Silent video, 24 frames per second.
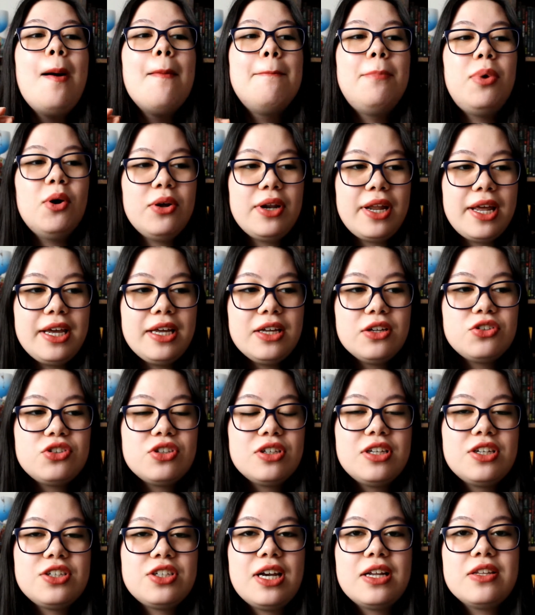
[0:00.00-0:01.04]
Porém, eu tinha
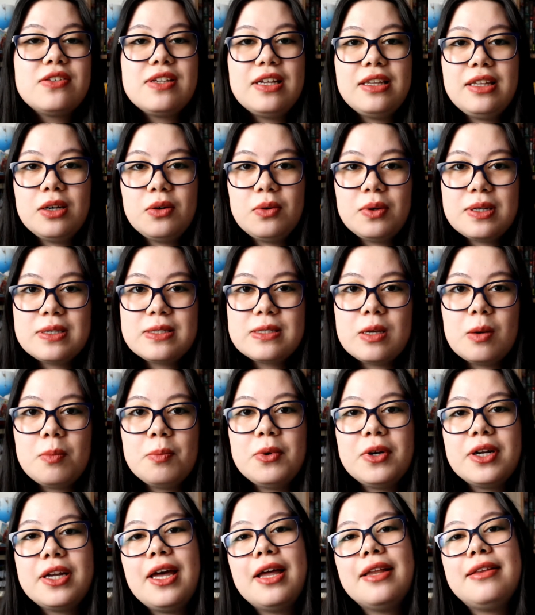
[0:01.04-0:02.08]
deixado sem decoração,
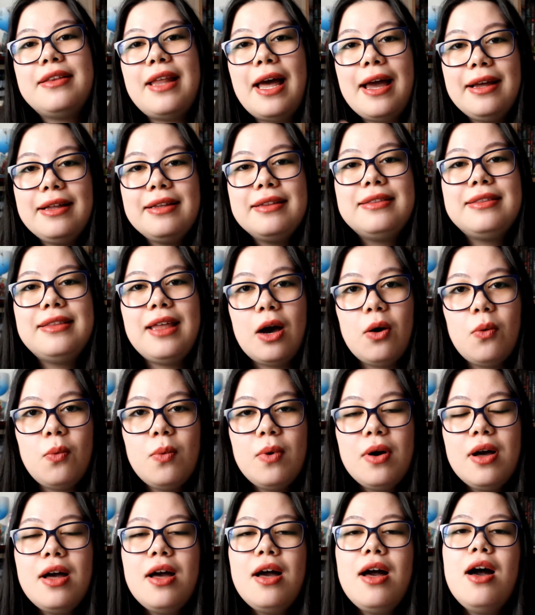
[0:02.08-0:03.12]
porque até
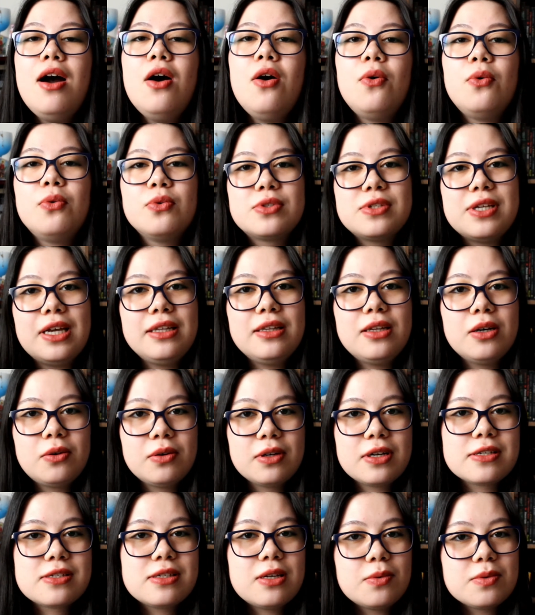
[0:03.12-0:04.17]
então o Sem
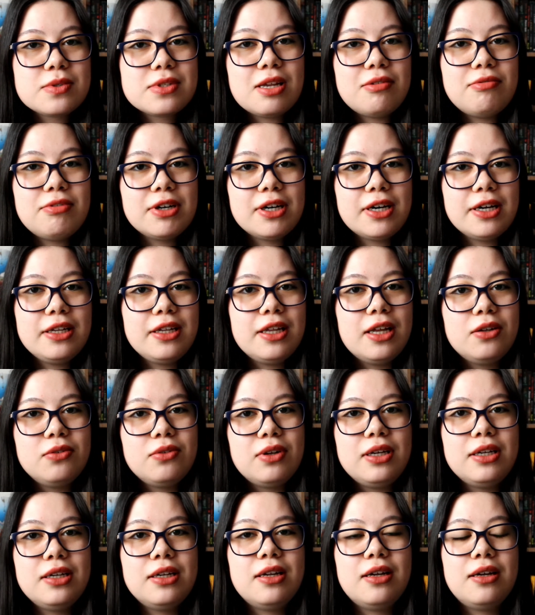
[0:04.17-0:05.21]
Decoração estava ganhando
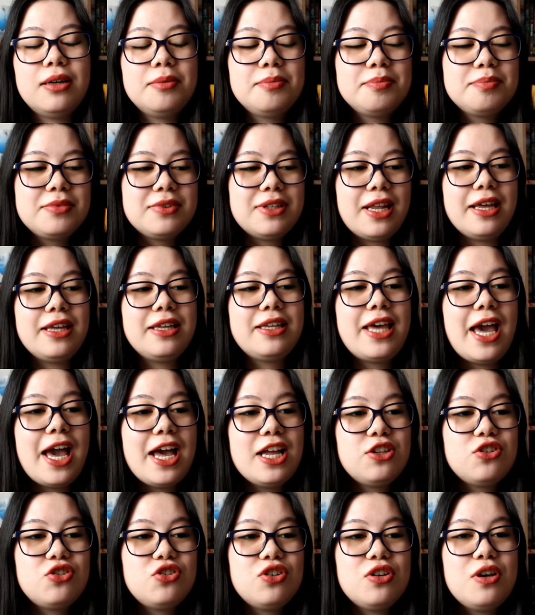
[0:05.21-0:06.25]
ali na, na
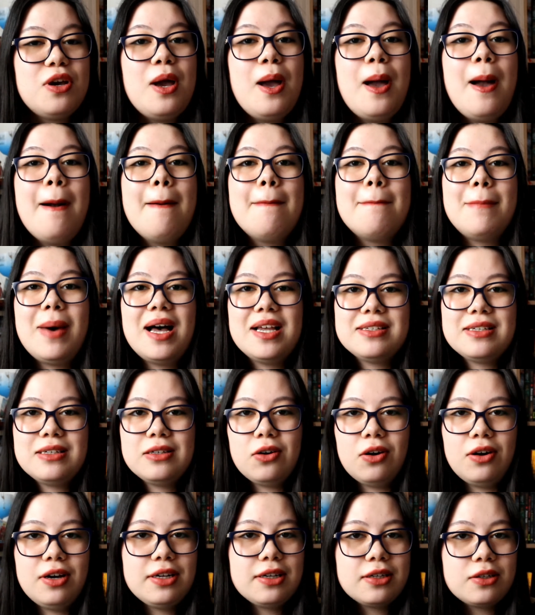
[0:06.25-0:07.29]
enquete, mas
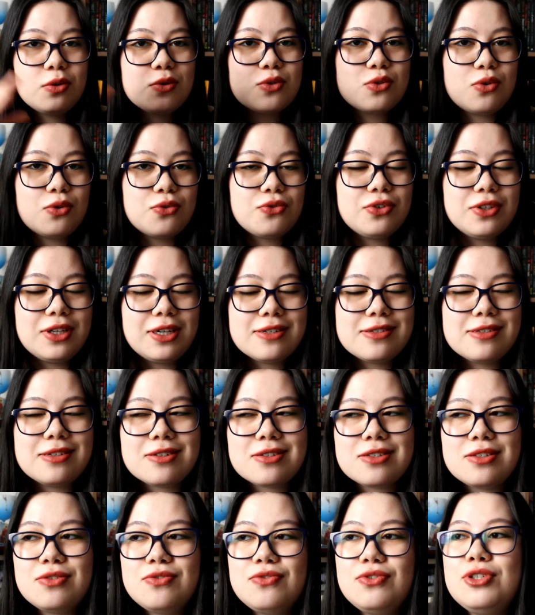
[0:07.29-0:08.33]
agora que eu estou finalizando
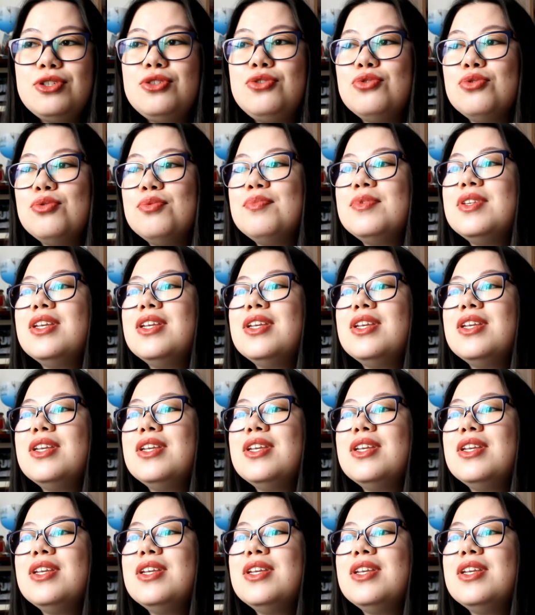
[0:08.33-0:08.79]
esse vídeo,